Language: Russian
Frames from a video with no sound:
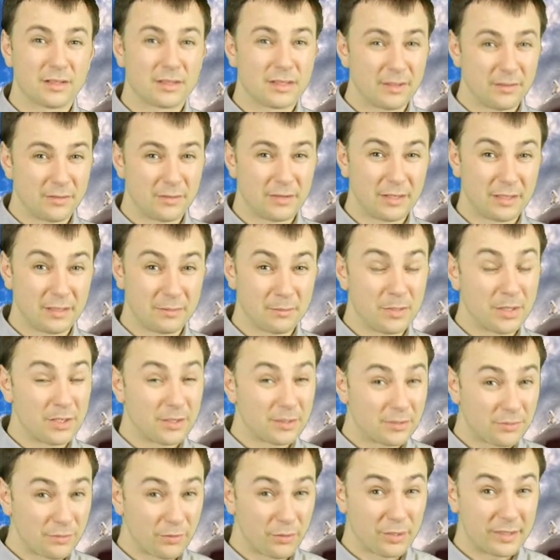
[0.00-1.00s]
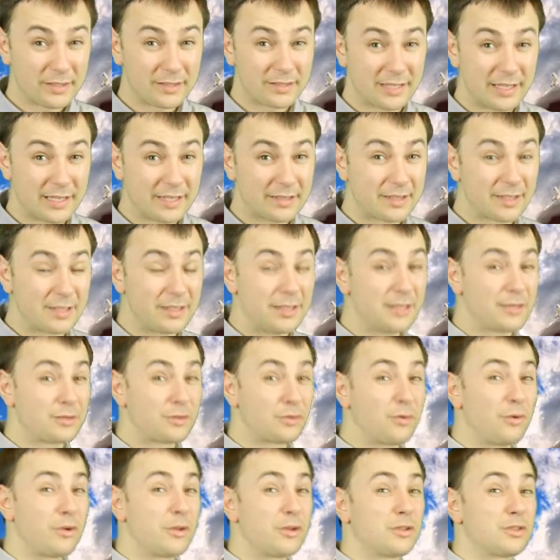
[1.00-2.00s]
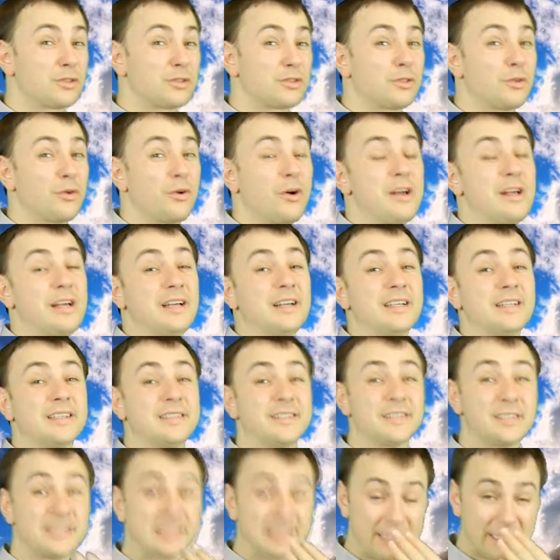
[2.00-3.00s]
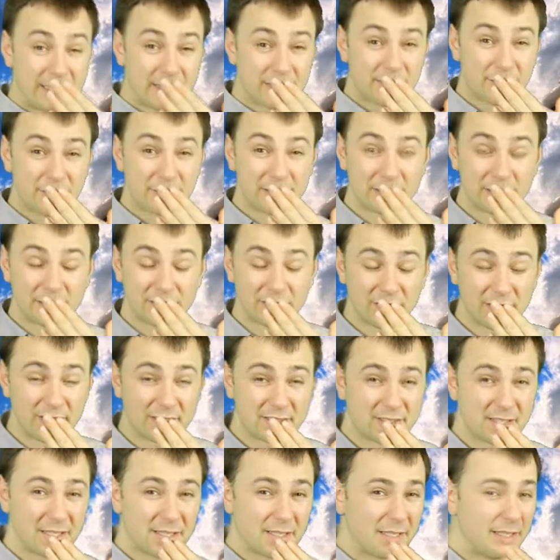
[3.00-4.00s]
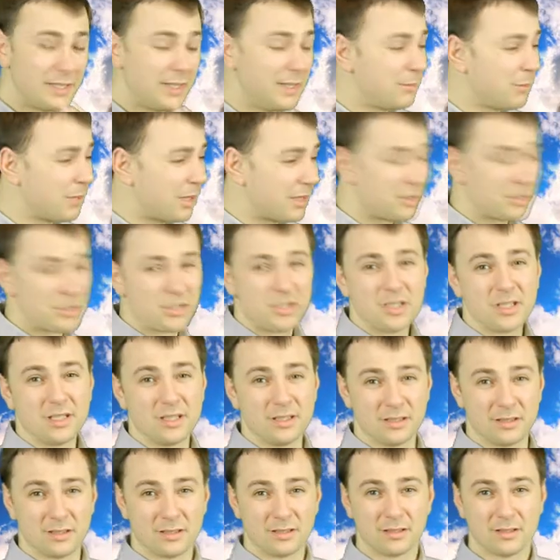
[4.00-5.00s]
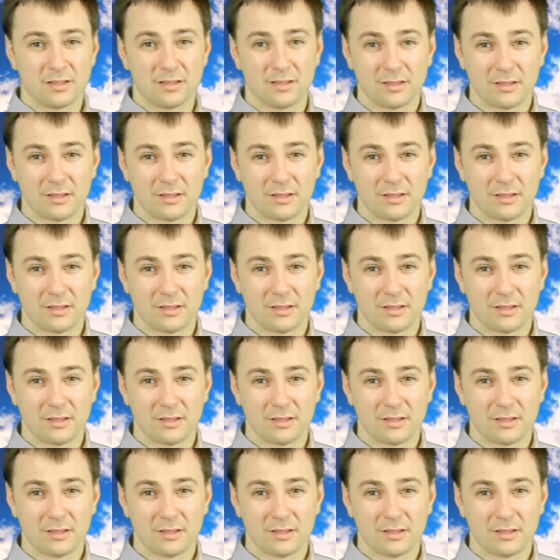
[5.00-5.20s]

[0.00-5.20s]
говорит, миротворец это не только что сдерживает свой язык и молчит.